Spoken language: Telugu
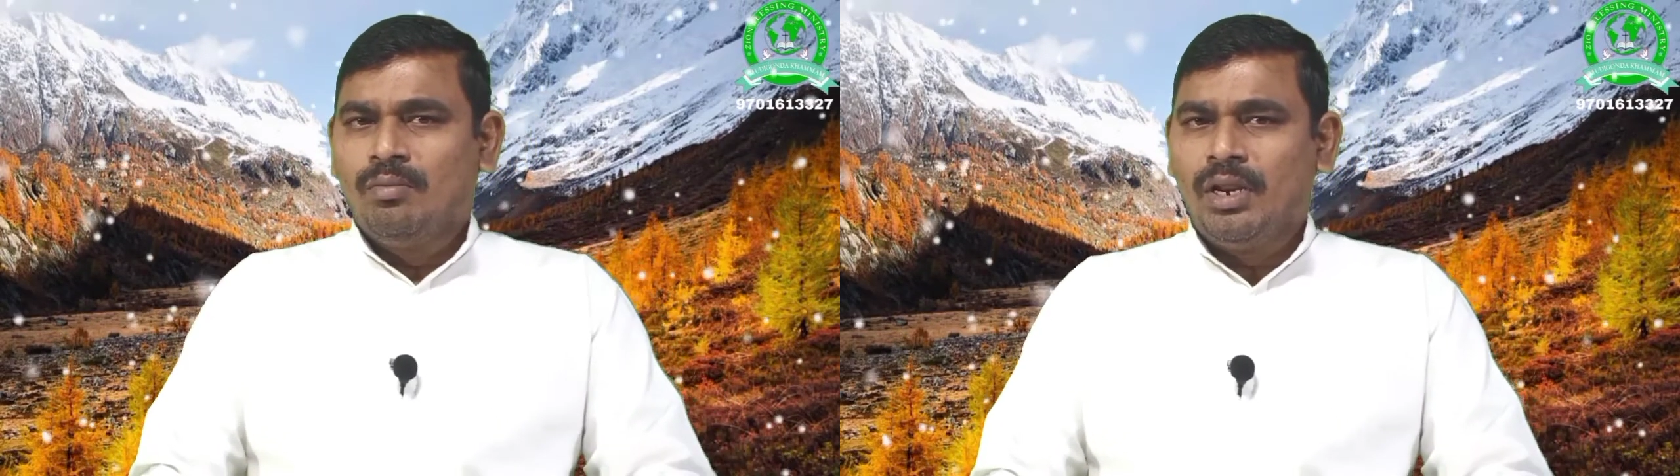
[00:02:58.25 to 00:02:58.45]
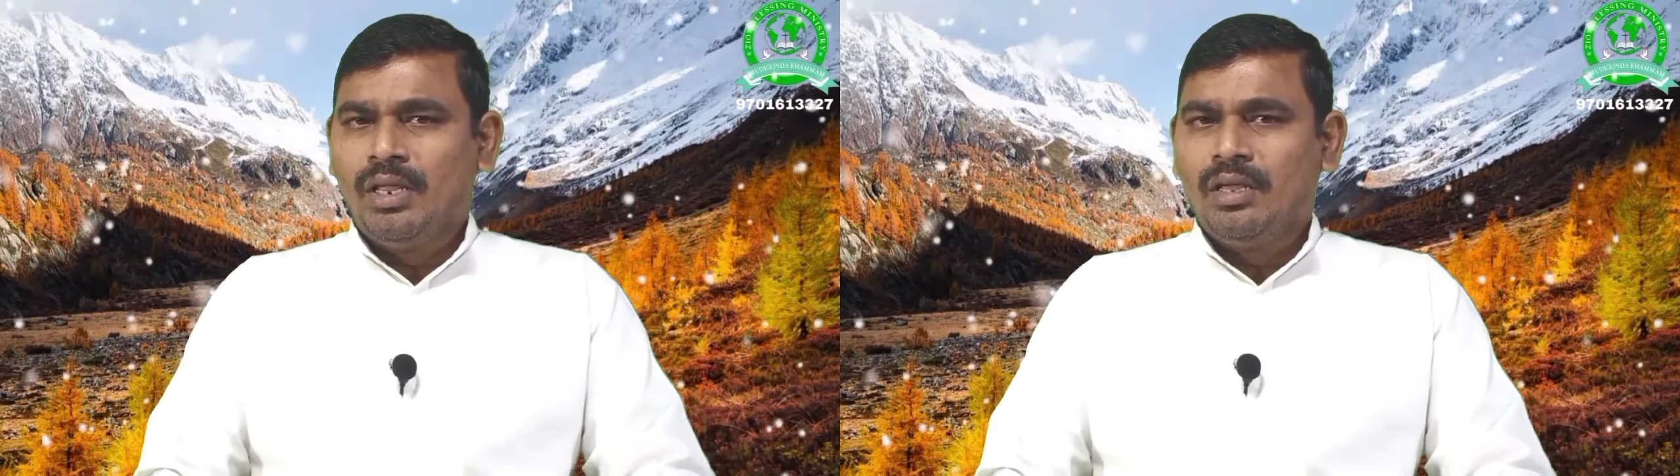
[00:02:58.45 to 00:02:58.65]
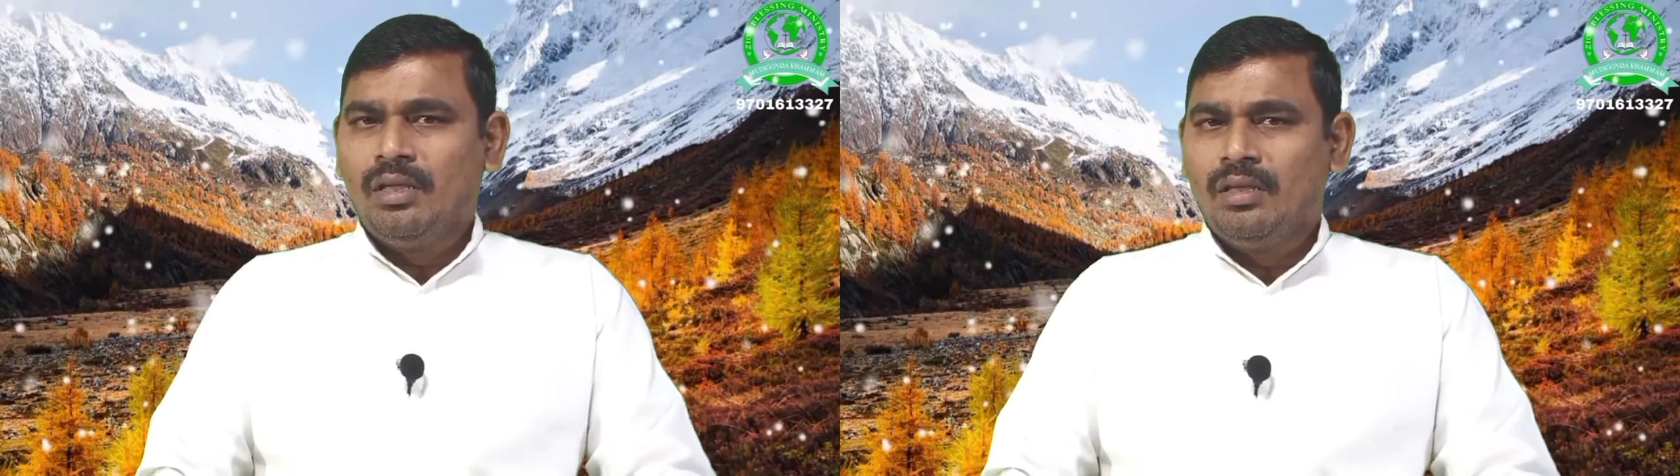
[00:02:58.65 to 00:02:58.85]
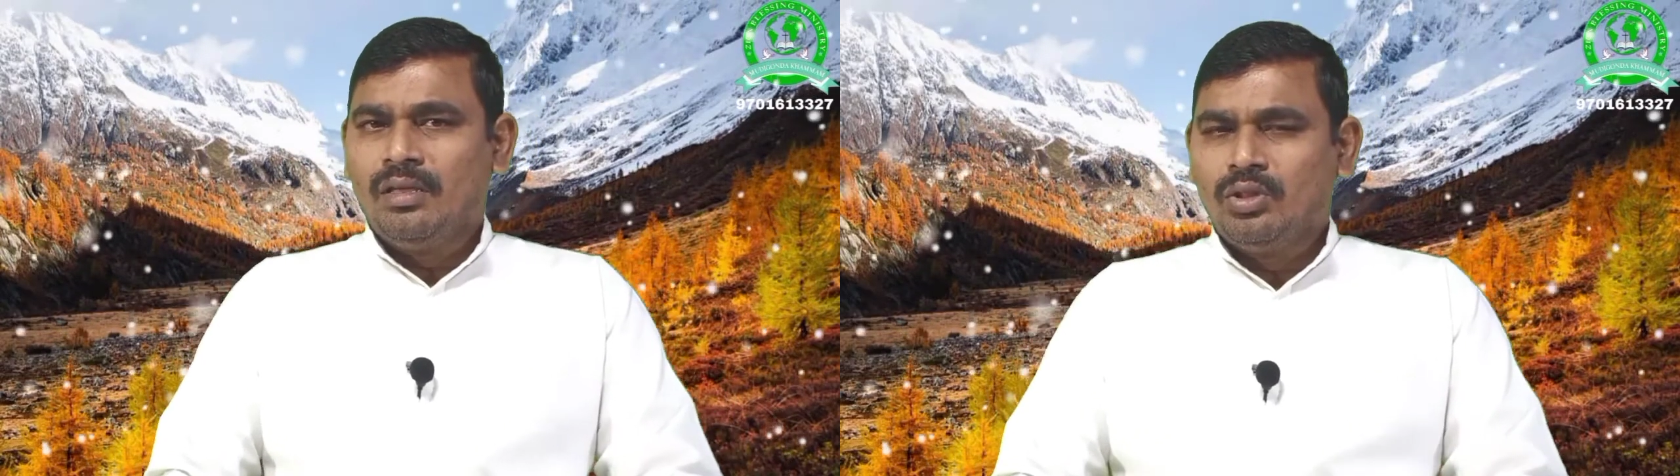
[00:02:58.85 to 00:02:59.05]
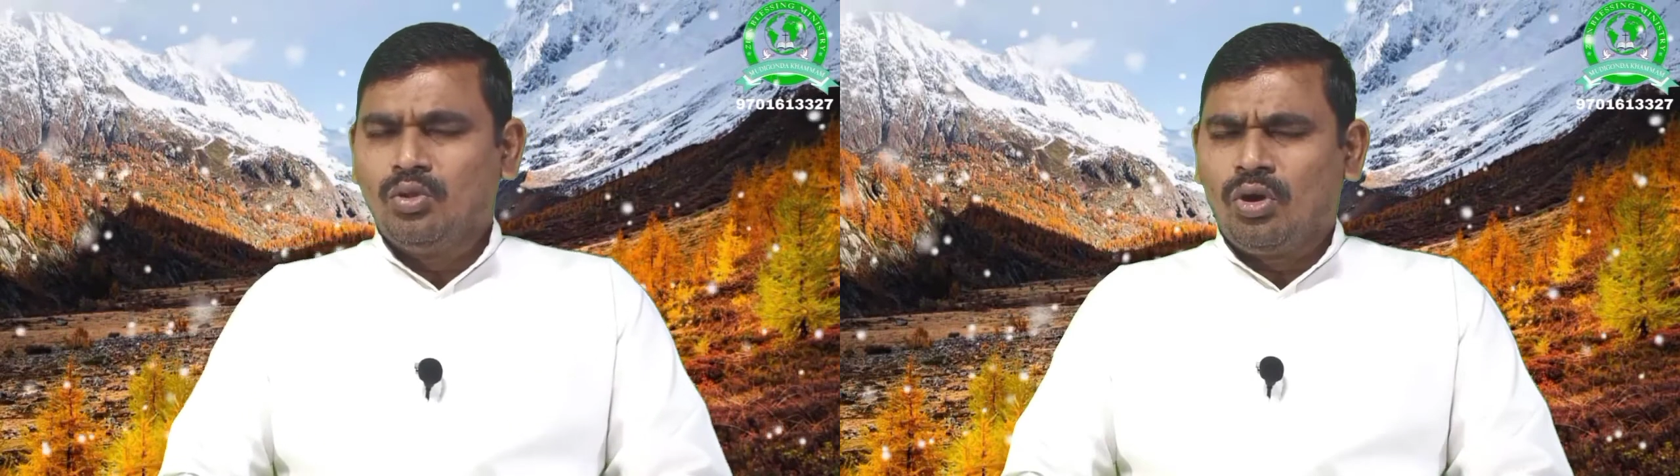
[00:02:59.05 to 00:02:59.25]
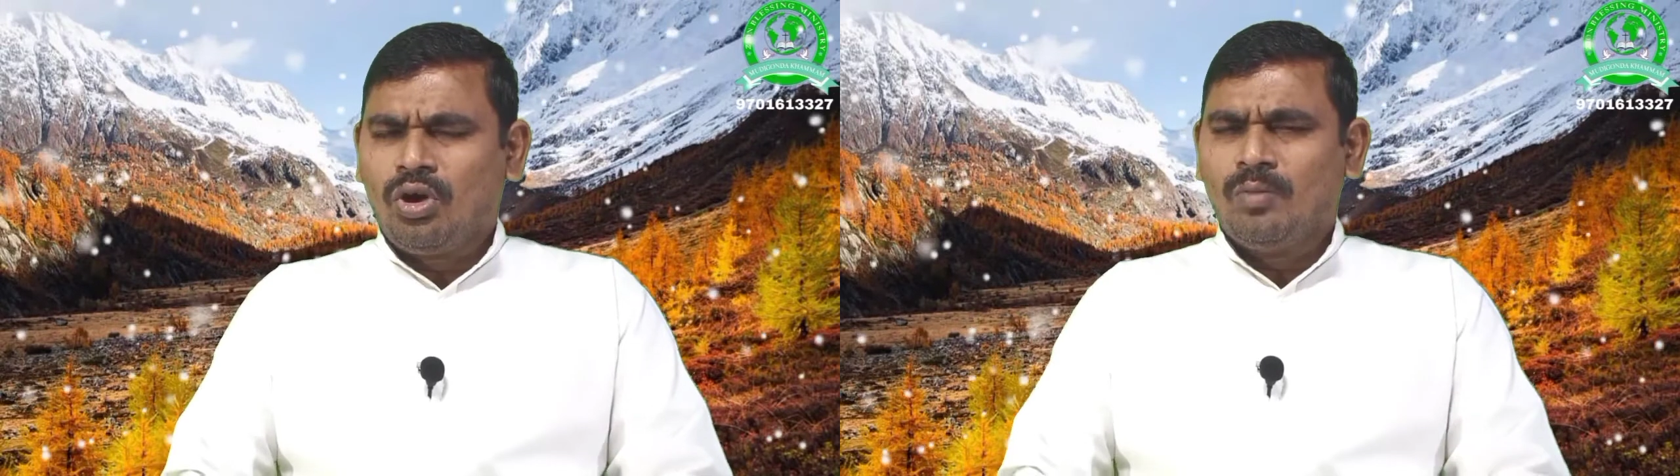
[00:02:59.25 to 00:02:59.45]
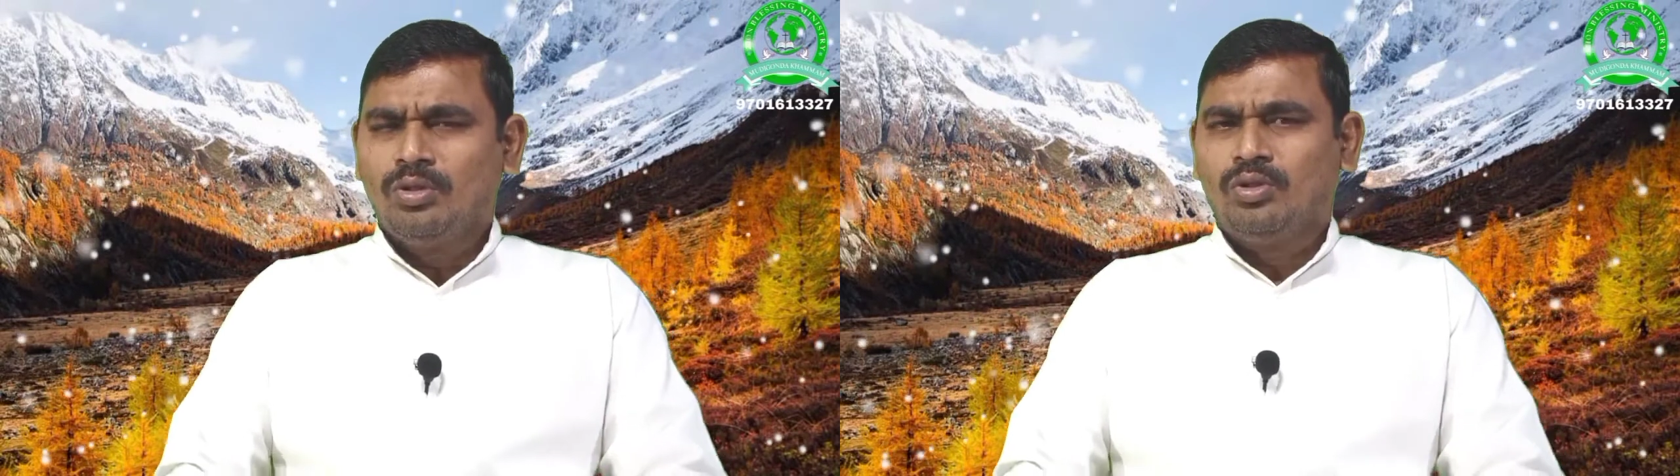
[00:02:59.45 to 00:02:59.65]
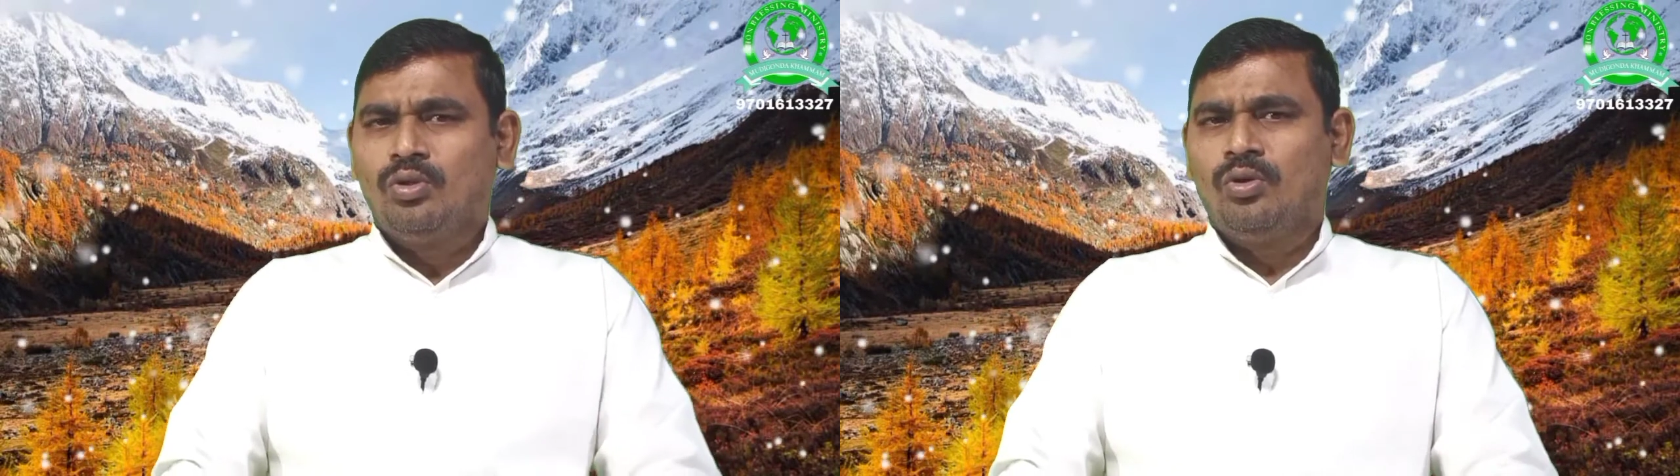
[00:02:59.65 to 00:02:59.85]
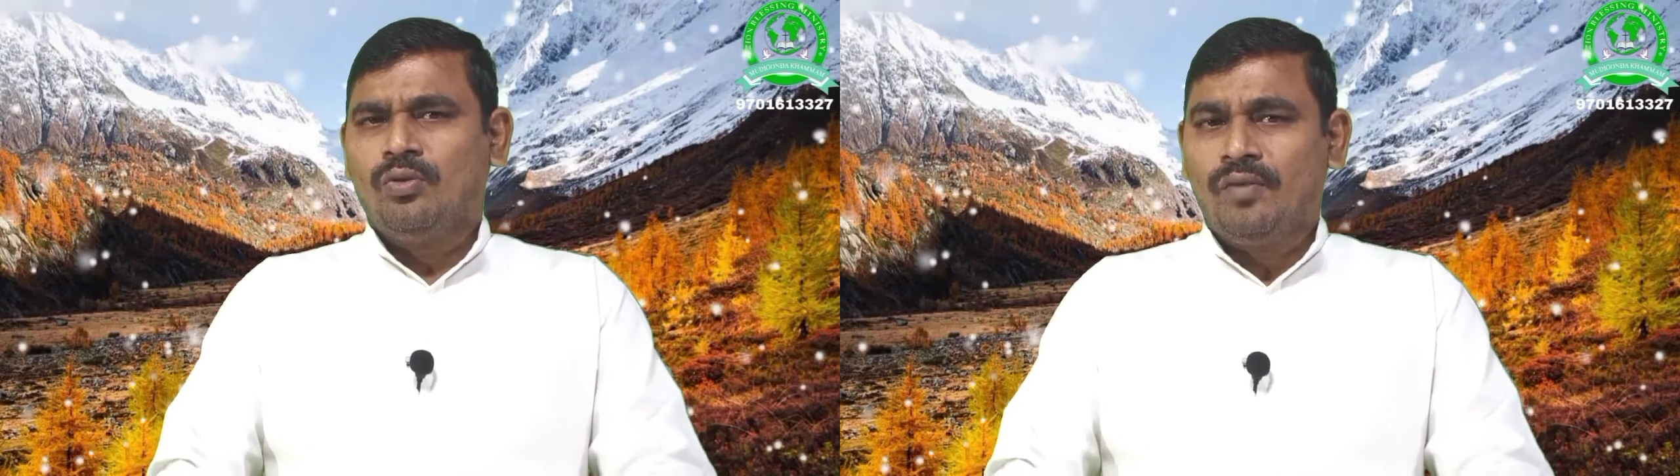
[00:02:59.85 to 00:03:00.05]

మరి దుఃఖముతో